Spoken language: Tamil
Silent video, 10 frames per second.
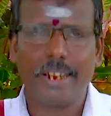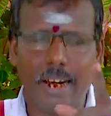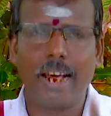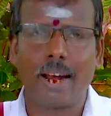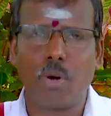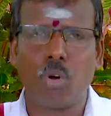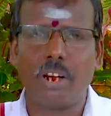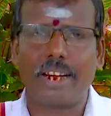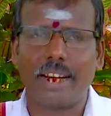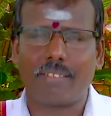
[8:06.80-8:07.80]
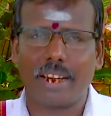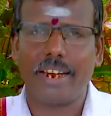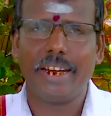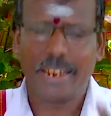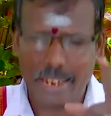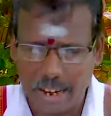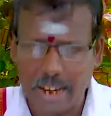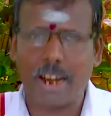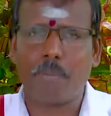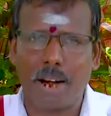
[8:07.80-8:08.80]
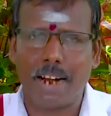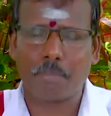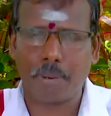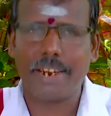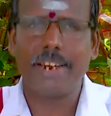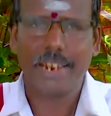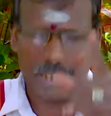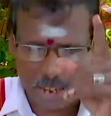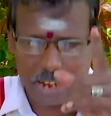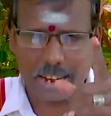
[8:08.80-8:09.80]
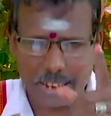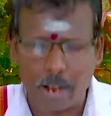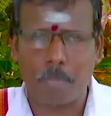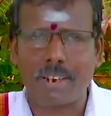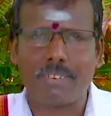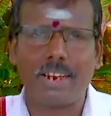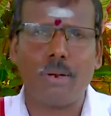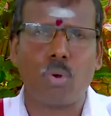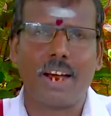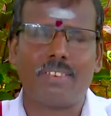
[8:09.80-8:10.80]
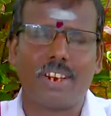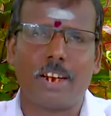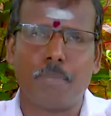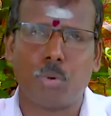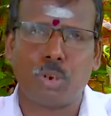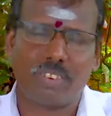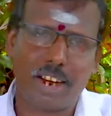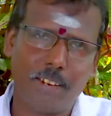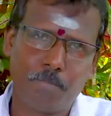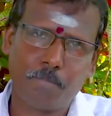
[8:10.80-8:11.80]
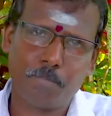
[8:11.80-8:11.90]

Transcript: இல்லற ஒழுக்கத்தை இல்லற மாண்பை இல்லற தர்மத்தை உலகத்திற்கு போதித்தாள்